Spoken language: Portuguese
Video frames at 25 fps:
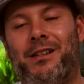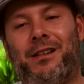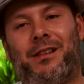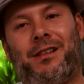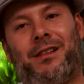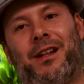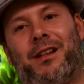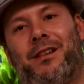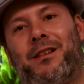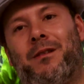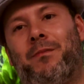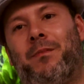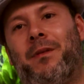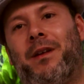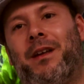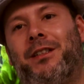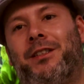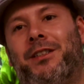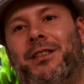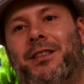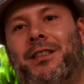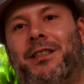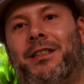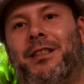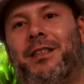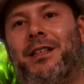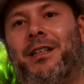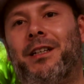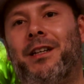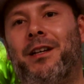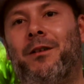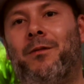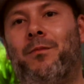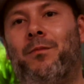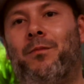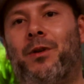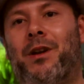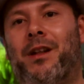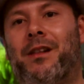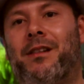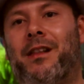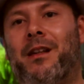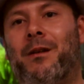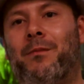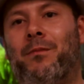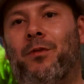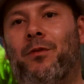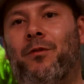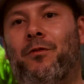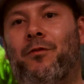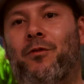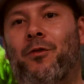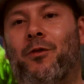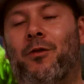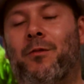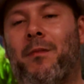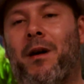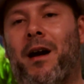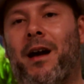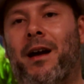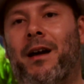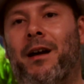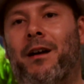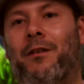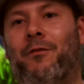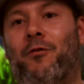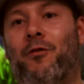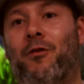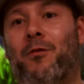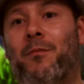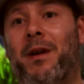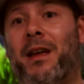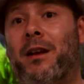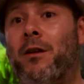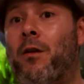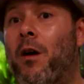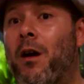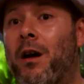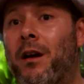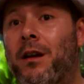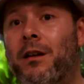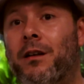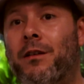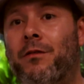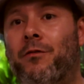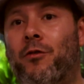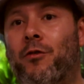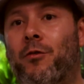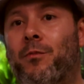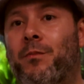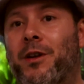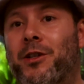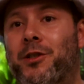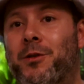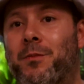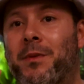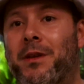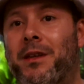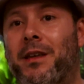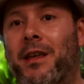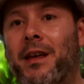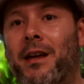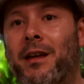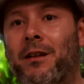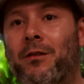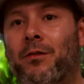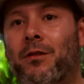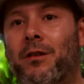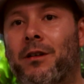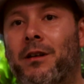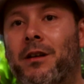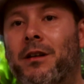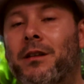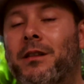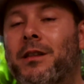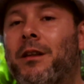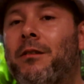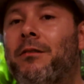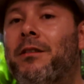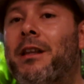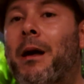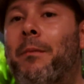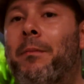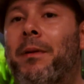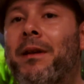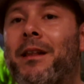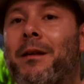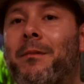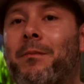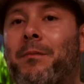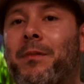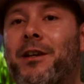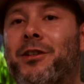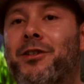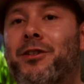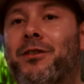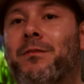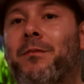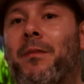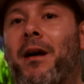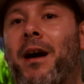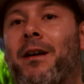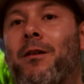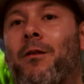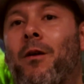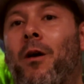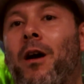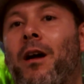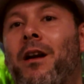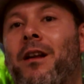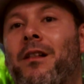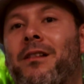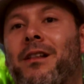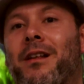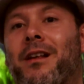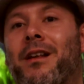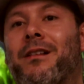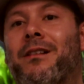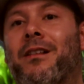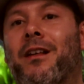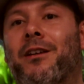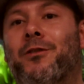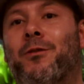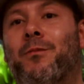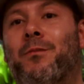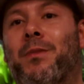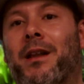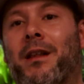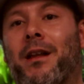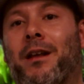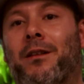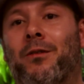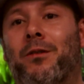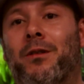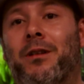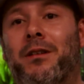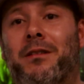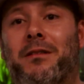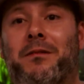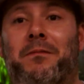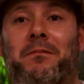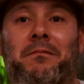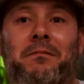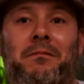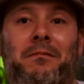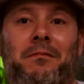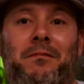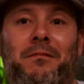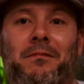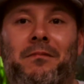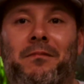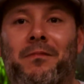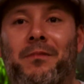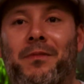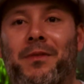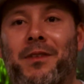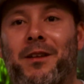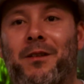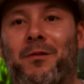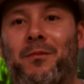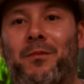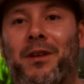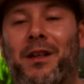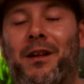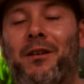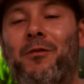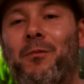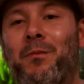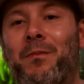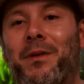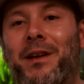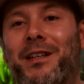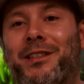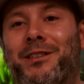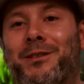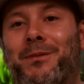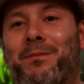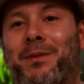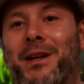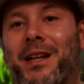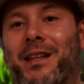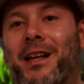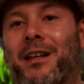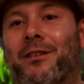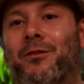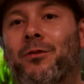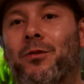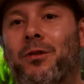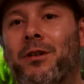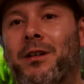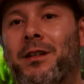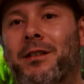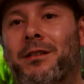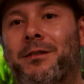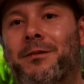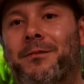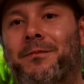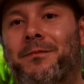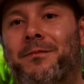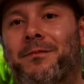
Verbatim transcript: Se esse peixe, por exemplo, for, ma for menor, for um peixe pequeno, não dá para ter peixes maiores e que sejam predadores. Porque um peixe predador